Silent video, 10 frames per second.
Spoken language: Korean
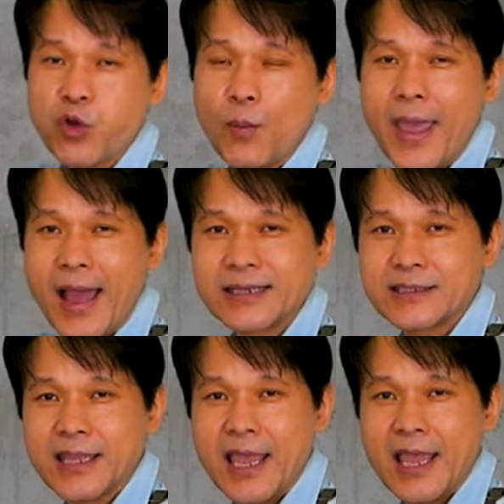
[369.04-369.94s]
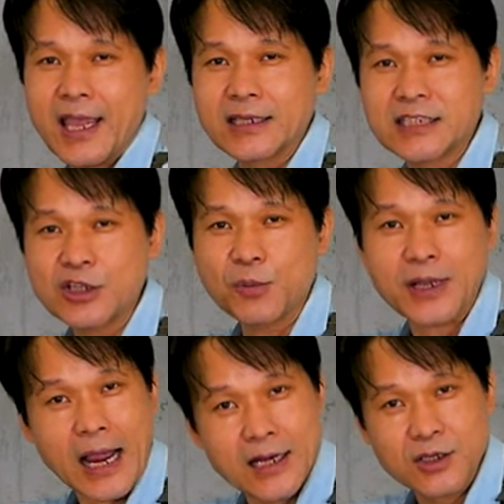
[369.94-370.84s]
소매할 때 시접을
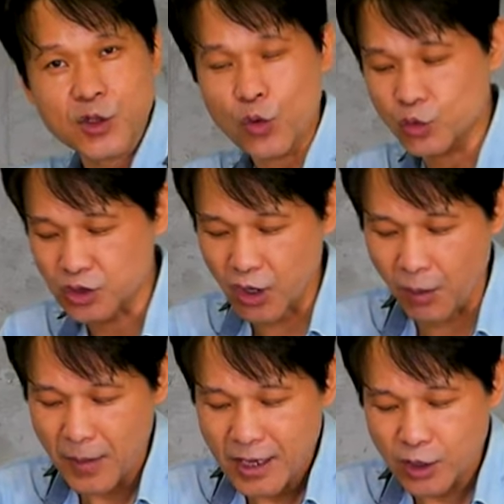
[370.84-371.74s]
갈르는 경우처럼